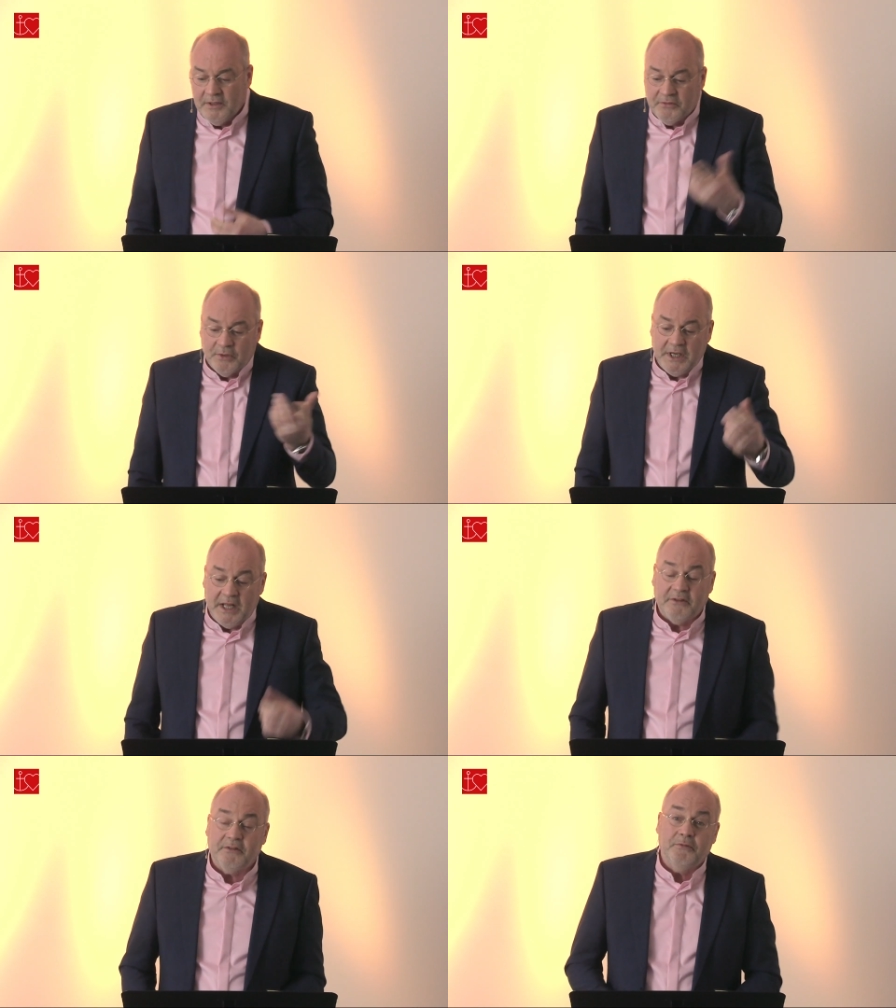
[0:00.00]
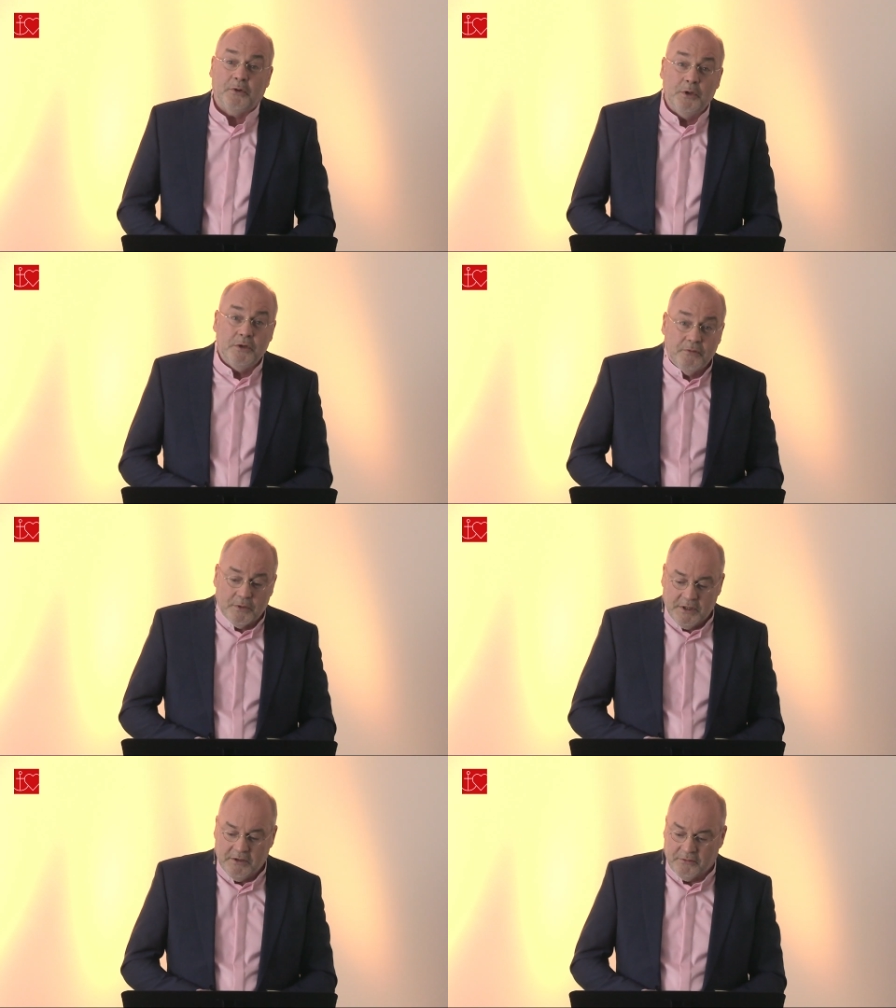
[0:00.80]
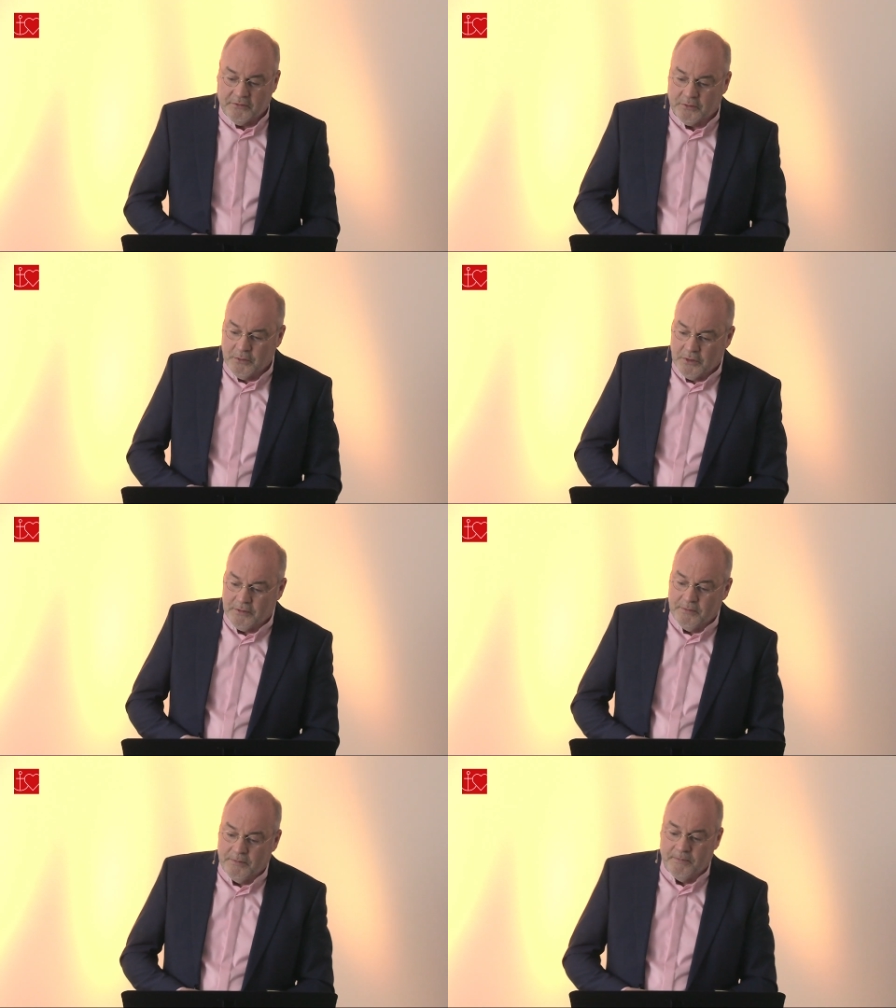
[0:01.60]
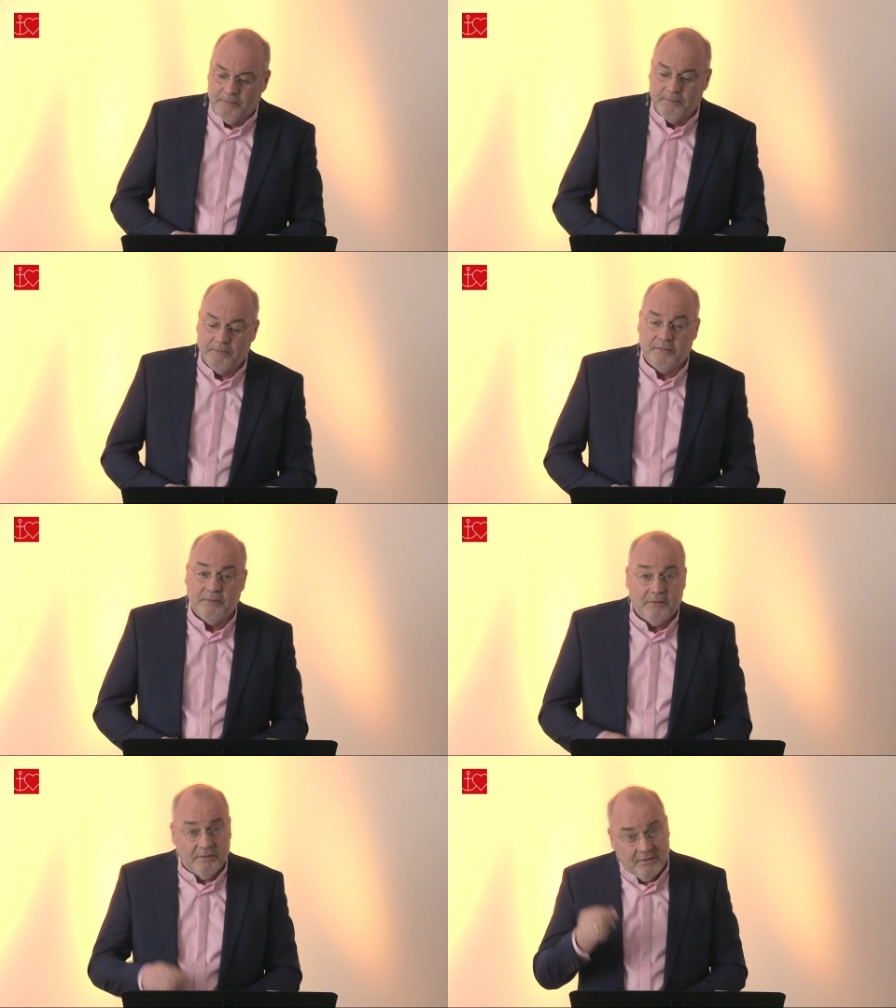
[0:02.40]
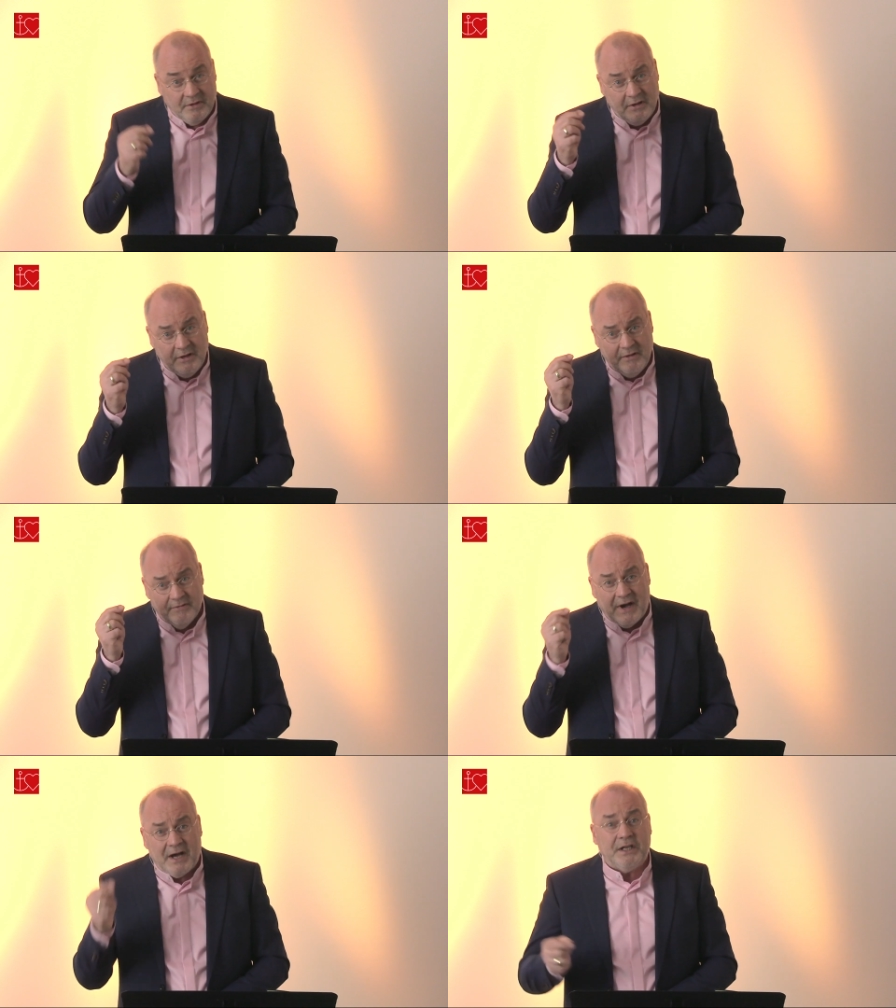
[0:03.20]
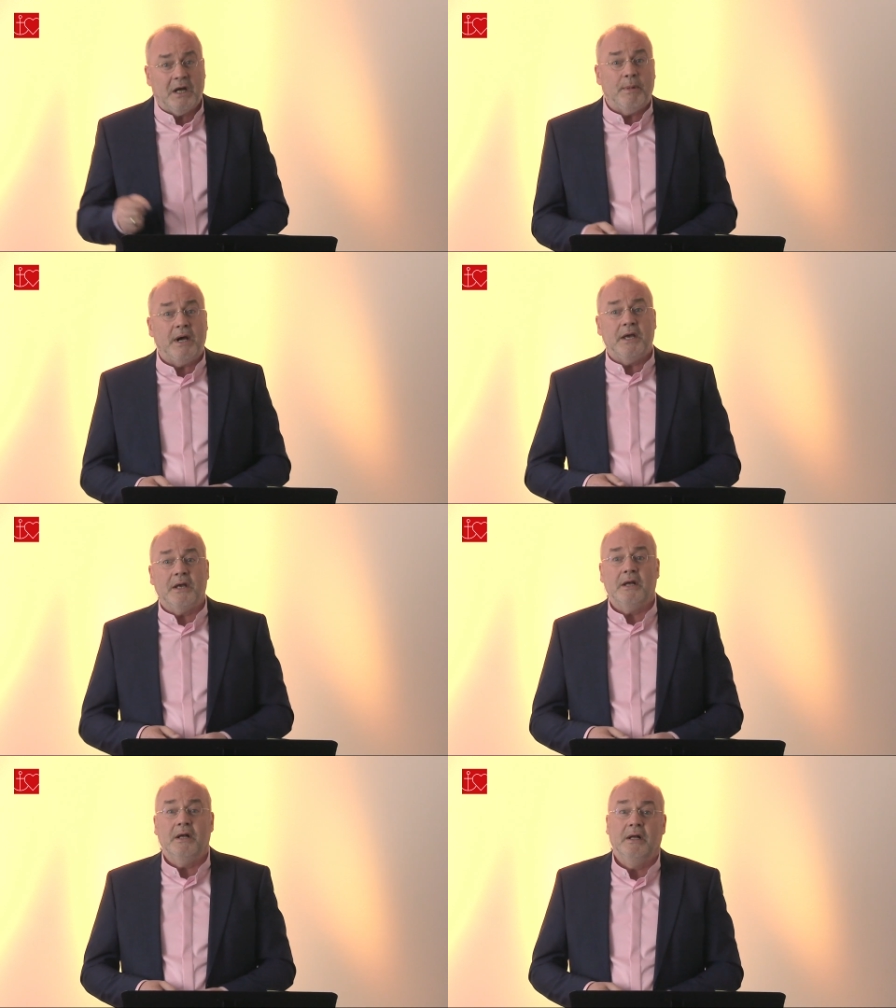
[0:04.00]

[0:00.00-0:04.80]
die zu den engsten Freunden von Jesus gehörten. Sie waren dabei,